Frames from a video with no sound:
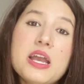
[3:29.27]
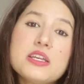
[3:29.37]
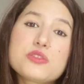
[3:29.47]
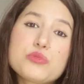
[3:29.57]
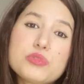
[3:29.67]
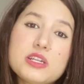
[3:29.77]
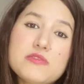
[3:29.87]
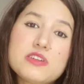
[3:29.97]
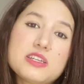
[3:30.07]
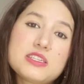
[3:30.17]
स्टूडेंट
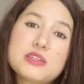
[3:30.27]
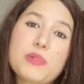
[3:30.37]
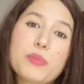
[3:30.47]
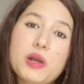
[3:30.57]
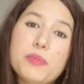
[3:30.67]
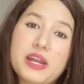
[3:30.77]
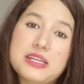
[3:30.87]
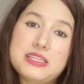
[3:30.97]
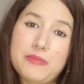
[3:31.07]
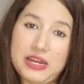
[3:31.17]
वीज़ा सिर्फ आपका पढ़ाई
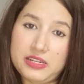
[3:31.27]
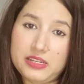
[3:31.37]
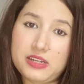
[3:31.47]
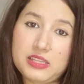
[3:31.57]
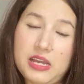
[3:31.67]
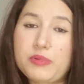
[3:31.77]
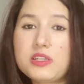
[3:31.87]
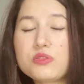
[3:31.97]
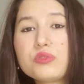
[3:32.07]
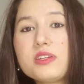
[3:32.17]
से मैटर करता है आपका
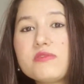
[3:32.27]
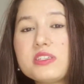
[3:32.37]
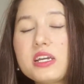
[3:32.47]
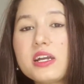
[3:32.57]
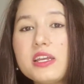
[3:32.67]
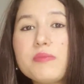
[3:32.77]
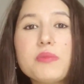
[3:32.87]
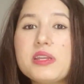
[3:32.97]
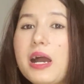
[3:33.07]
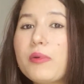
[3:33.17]
स्टूडेंट वीज़ा कहीं पर
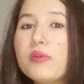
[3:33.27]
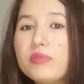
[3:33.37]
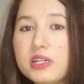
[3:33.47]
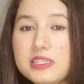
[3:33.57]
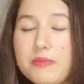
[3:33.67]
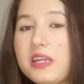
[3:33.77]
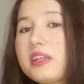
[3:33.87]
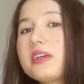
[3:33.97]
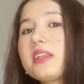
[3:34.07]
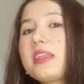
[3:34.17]
भी ना आपको वर्क से
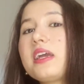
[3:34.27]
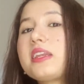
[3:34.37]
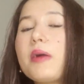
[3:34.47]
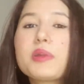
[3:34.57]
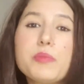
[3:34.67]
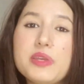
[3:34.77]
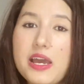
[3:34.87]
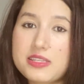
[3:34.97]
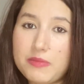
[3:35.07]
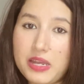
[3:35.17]
मैटर करता है ना आपके पी
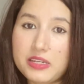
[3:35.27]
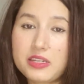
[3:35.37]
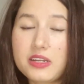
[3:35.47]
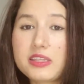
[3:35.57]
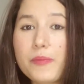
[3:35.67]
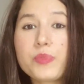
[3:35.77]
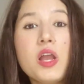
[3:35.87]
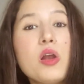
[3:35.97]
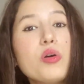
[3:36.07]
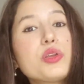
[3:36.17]
से मैटर करता है
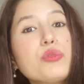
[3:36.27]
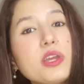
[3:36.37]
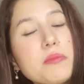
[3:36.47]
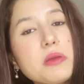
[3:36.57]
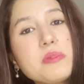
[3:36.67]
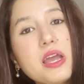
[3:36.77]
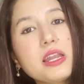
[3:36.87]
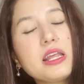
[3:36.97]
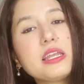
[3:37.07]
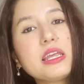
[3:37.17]
और यू में पी
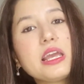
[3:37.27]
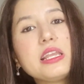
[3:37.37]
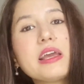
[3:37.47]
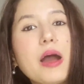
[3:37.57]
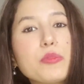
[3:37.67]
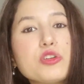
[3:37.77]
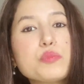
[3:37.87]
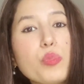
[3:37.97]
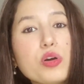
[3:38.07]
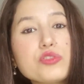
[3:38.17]
लेने के लिए आपको
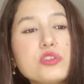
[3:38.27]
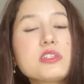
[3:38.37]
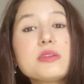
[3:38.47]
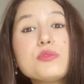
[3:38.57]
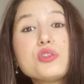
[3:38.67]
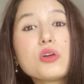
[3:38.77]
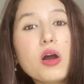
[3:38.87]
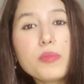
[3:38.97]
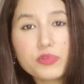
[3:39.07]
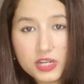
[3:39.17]
स्पॉन्सरशिप
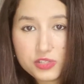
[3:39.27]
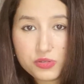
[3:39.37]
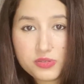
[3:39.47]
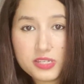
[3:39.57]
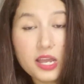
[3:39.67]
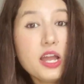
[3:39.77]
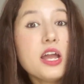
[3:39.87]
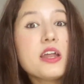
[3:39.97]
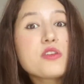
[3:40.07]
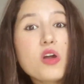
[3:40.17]
जॉब होना जरूरी है
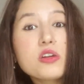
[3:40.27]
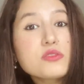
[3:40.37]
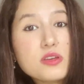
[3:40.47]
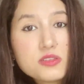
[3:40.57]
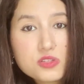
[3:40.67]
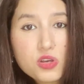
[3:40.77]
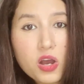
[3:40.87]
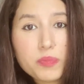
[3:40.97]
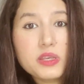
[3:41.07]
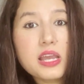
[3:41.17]
नॉट जस्ट
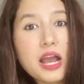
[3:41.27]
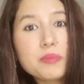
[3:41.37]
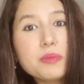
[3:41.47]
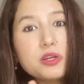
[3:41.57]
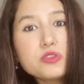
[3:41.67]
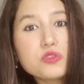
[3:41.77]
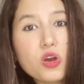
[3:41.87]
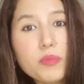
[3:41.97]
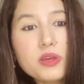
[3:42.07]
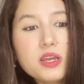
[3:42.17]
जॉब कि हाँ आपके पास
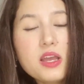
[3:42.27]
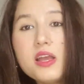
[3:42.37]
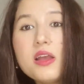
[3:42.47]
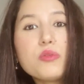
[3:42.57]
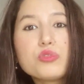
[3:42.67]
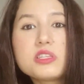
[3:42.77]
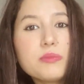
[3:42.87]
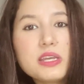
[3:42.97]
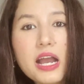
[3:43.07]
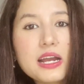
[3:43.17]
जॉब है उससे
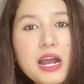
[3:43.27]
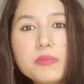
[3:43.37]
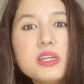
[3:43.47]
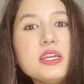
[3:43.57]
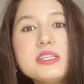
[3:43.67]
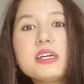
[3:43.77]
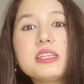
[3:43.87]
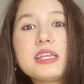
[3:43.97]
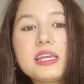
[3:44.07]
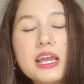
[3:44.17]
भी यहाँ काम नहीं
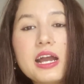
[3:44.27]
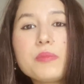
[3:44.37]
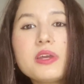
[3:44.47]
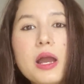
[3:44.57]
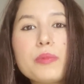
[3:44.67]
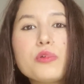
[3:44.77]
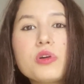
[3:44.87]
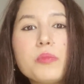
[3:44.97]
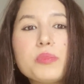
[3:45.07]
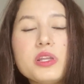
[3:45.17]
चलता यहाँ पे आपको
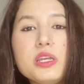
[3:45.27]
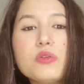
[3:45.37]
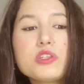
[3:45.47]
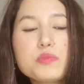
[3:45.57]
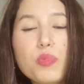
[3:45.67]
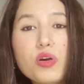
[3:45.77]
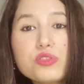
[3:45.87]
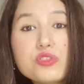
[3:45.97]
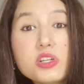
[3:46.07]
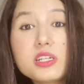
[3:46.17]
कंपनी को
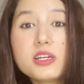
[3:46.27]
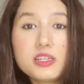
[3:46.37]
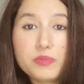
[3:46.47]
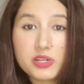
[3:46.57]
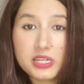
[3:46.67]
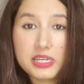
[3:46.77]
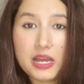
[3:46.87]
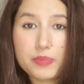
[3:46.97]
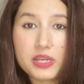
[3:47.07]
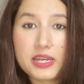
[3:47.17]
स्पॉन्सर्ड करनी पड़ेगी
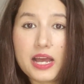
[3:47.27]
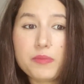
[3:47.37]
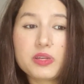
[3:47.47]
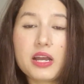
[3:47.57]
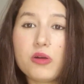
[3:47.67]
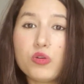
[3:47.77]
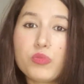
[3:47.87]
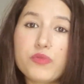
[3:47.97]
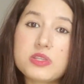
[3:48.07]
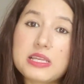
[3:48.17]
आपके नाम का होम
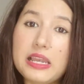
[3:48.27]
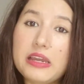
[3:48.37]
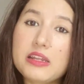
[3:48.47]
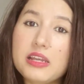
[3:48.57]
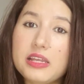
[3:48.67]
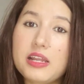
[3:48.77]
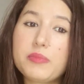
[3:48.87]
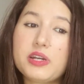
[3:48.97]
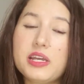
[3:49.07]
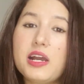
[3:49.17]
ऑफिस से लेटर लेना
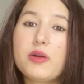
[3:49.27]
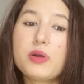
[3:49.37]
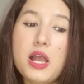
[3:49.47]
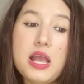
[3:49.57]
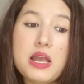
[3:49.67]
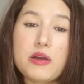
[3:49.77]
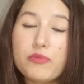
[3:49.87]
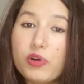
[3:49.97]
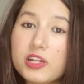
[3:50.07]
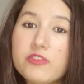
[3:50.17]
पड़ेगा
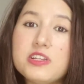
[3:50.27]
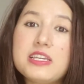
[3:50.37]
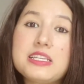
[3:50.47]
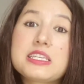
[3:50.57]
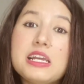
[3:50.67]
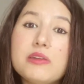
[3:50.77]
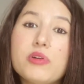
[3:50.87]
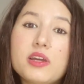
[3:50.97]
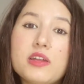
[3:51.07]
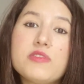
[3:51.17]
वर्क वीज़ा स्किल
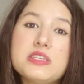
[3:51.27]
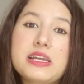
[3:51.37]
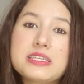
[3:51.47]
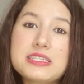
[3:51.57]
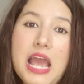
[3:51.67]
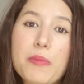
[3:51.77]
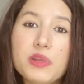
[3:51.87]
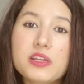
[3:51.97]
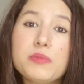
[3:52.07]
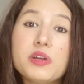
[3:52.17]
वर्कर वीज़ा का स्टैंप
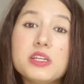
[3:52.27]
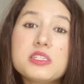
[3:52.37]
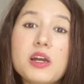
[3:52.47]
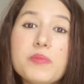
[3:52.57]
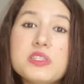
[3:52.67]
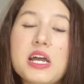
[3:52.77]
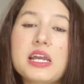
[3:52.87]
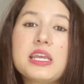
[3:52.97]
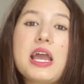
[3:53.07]
लगनी पड़ेगी जब जाके